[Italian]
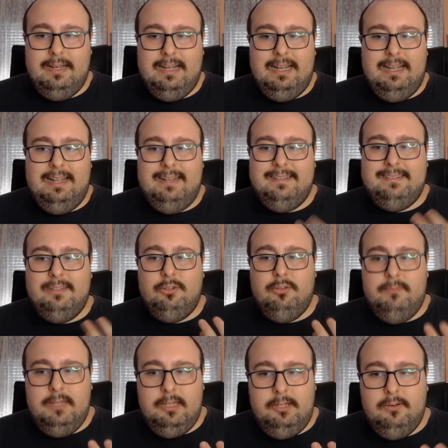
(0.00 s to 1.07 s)
è stato
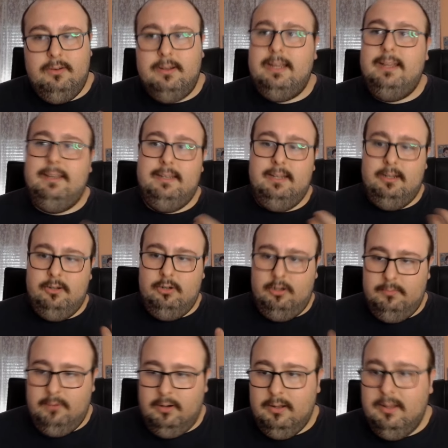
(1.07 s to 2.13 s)
migliore del
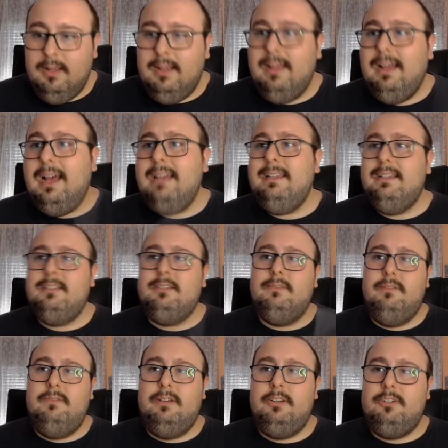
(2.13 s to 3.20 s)
Como adesso
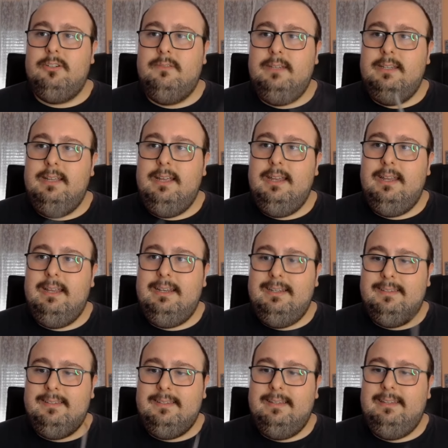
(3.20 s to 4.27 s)
vi faccio vedere le
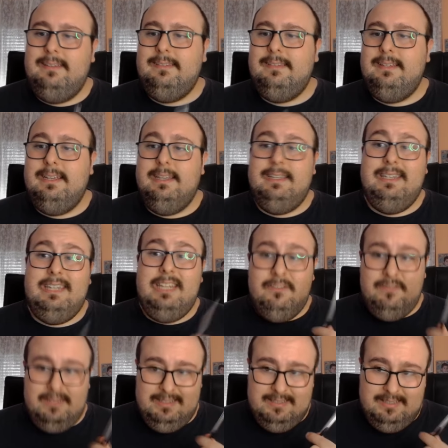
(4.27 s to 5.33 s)
statistiche
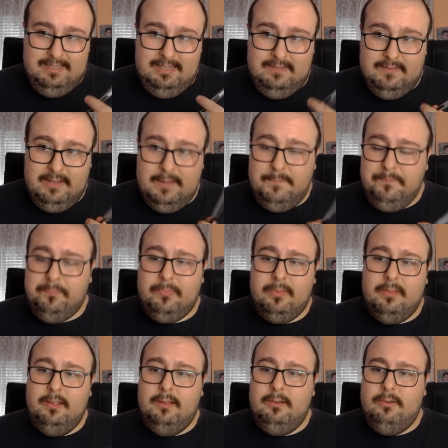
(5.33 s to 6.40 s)
difensive
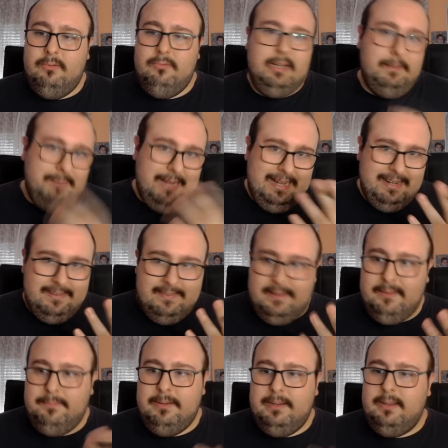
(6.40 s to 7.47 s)
una
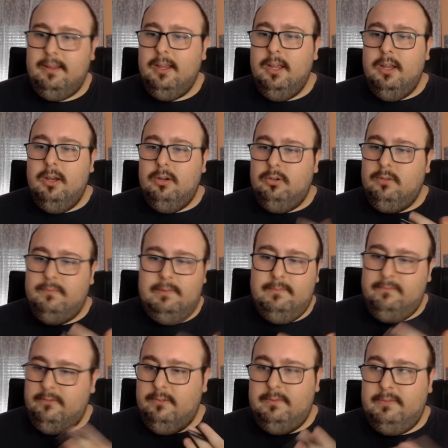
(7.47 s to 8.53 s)
parte perché non vi,
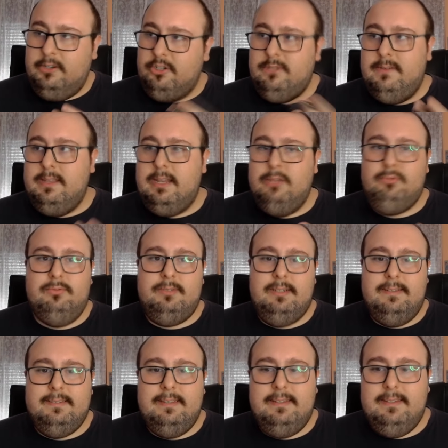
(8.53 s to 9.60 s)
non vi faccio vedere tutte
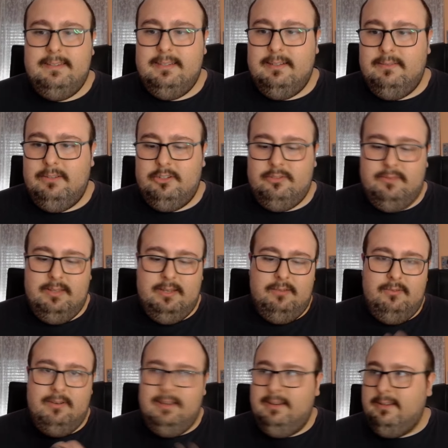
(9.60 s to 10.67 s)
le statistiche vi faccio vedere
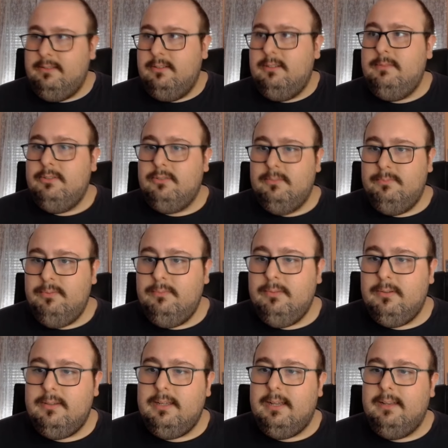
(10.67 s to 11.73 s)
quelle che secondo me sono più
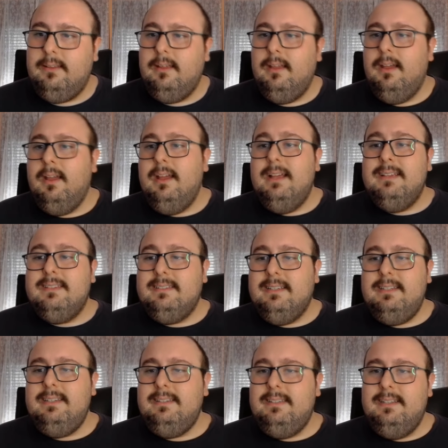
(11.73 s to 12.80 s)
importanti
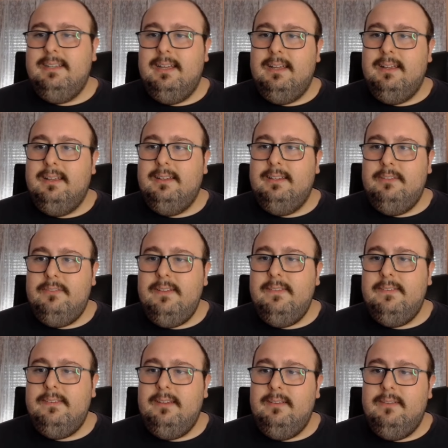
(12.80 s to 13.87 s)
statistiche
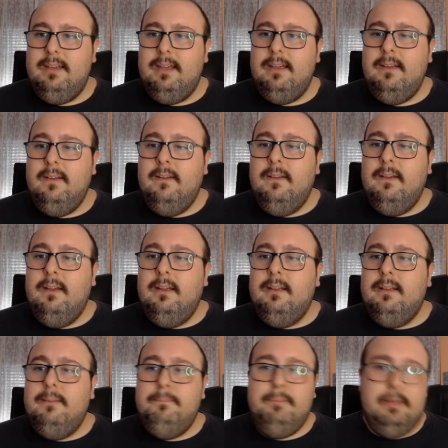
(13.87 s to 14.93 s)
difensive
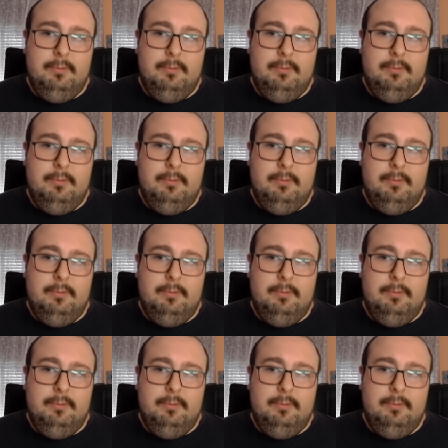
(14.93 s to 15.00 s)
primo